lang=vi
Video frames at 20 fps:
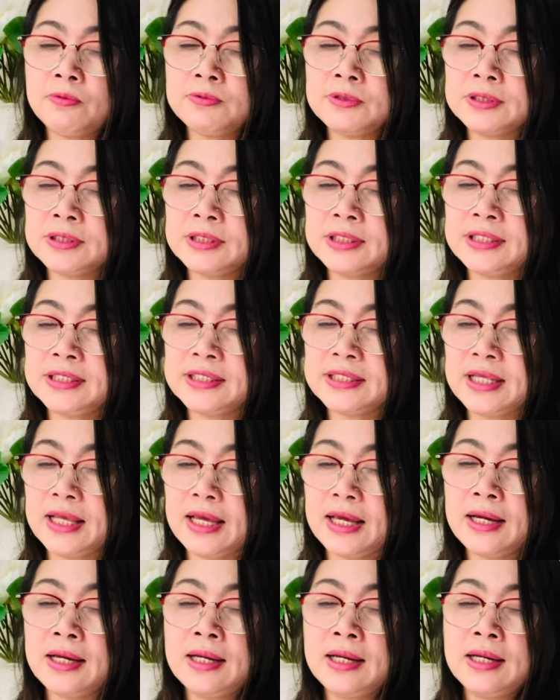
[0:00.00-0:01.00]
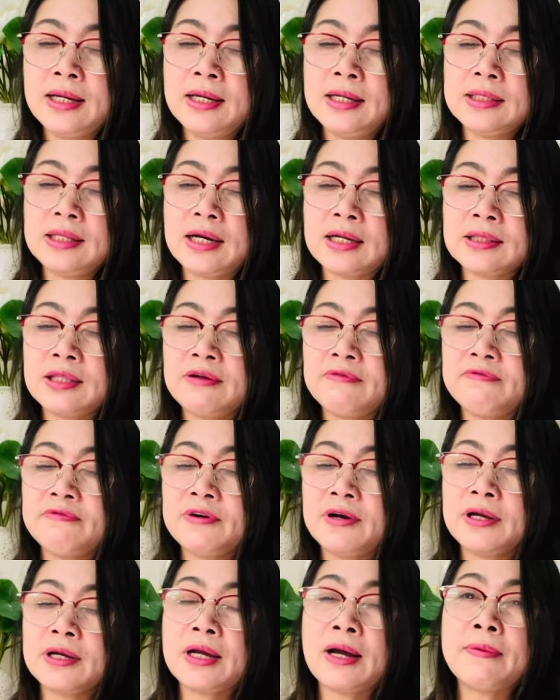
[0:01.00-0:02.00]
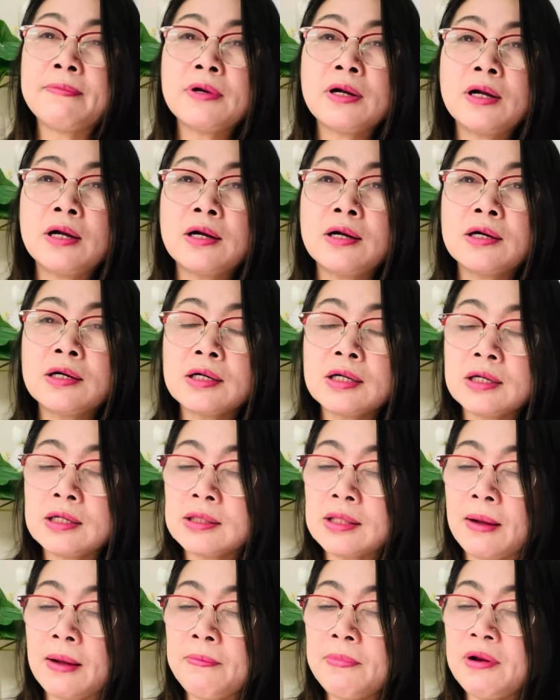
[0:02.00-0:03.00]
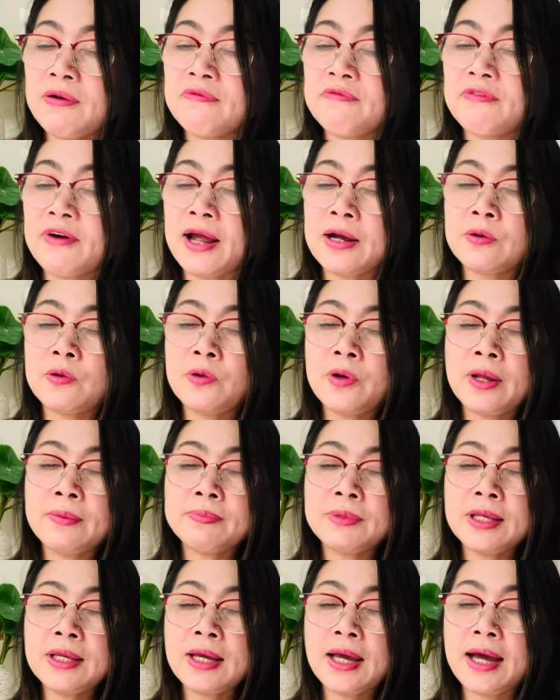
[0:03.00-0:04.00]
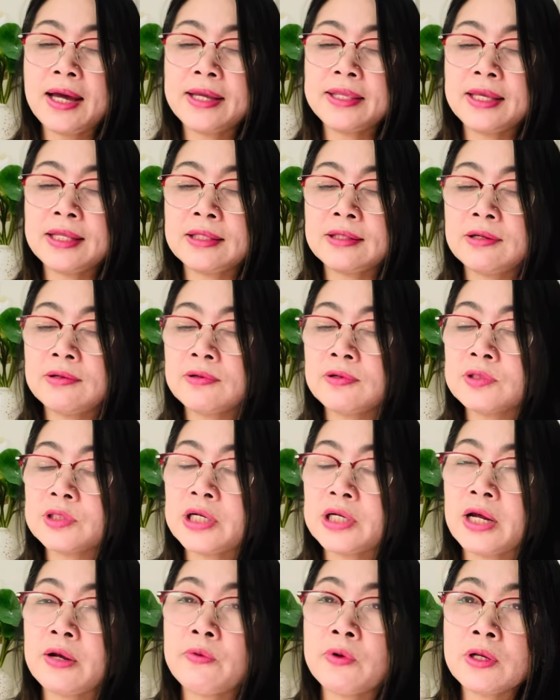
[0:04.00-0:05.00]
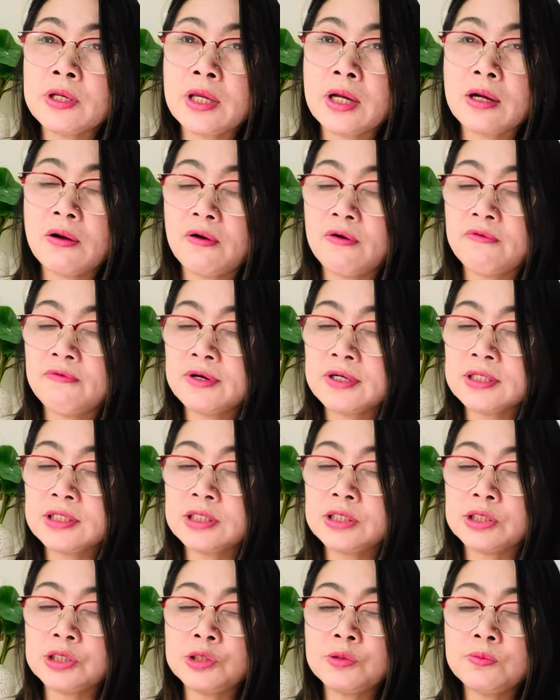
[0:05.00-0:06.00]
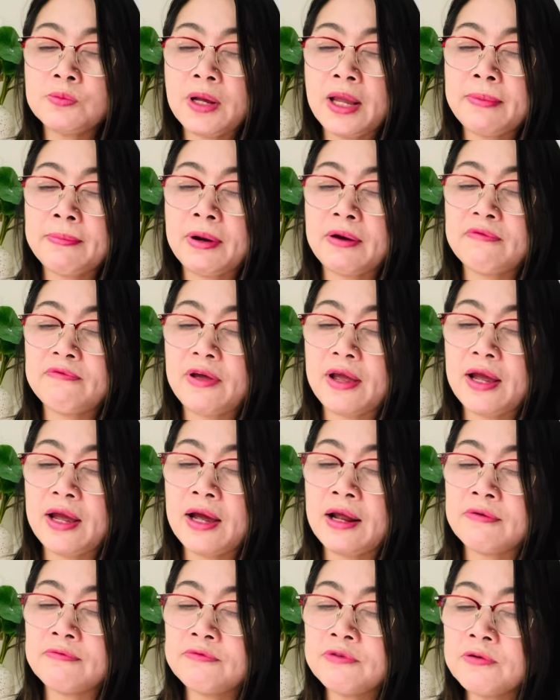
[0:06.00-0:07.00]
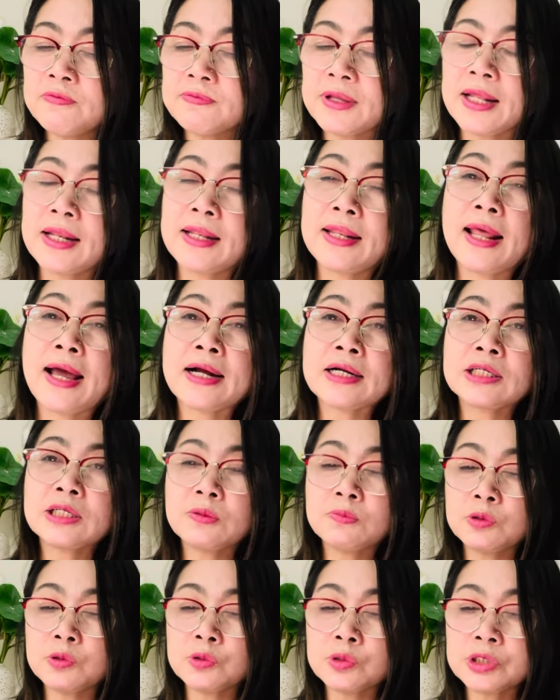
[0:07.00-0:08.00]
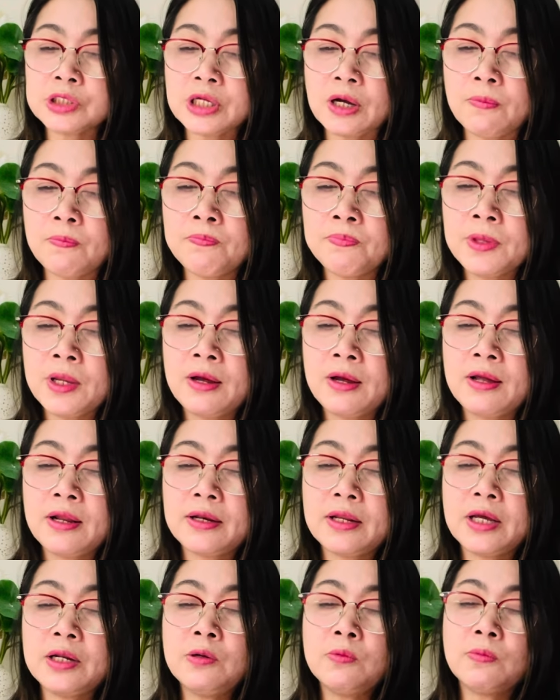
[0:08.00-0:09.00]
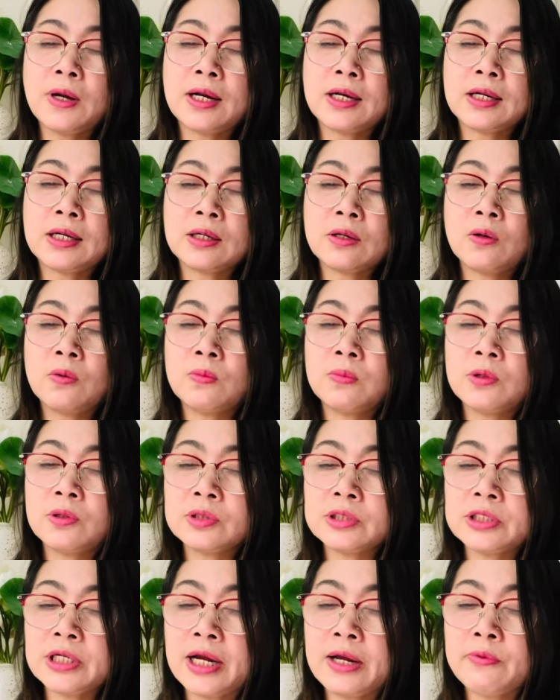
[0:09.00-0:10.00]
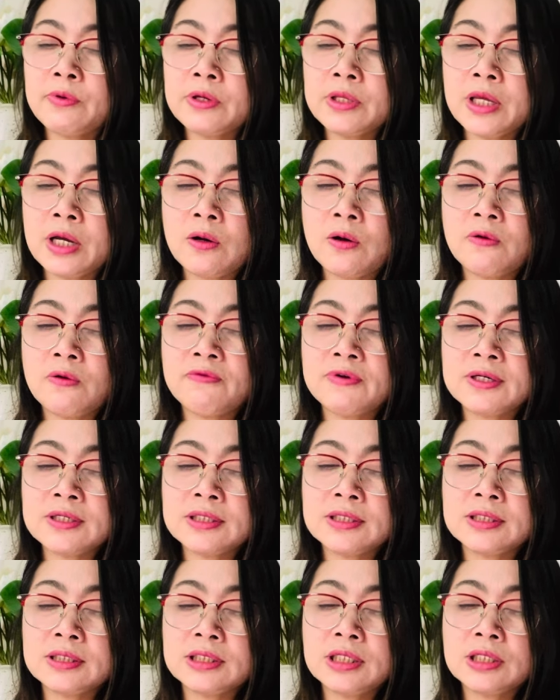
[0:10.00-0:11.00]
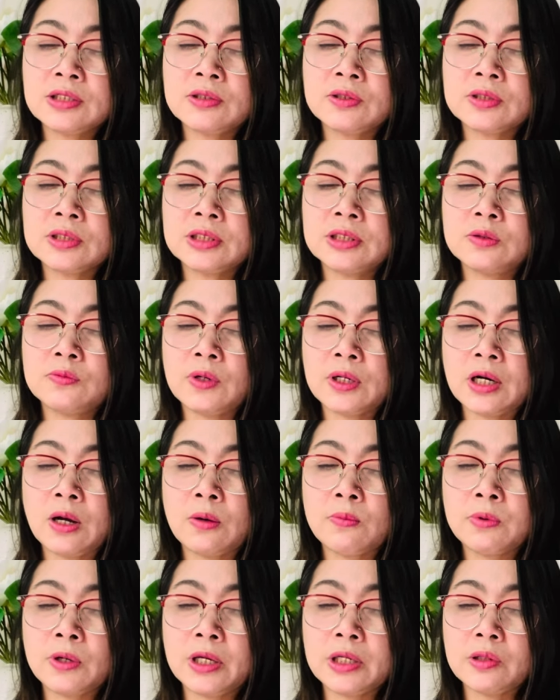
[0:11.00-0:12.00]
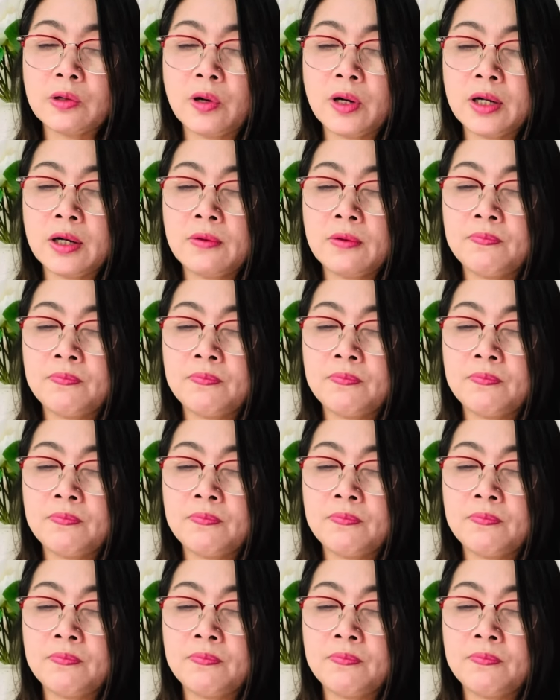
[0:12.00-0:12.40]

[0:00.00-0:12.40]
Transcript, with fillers: lượt chia sẻ thật tuyệt vời cảm ơn tấm lòng vàng của em Thí Hà dành cho con trai quốc dân Hồ Văn Cường chúc em mạnh khỏe hạnh phúc thành đạt trong cuộc sống để đồng hành cùng con trai quốc dân Hồ Văn Cường trên con đường hoạt động nghệ thuật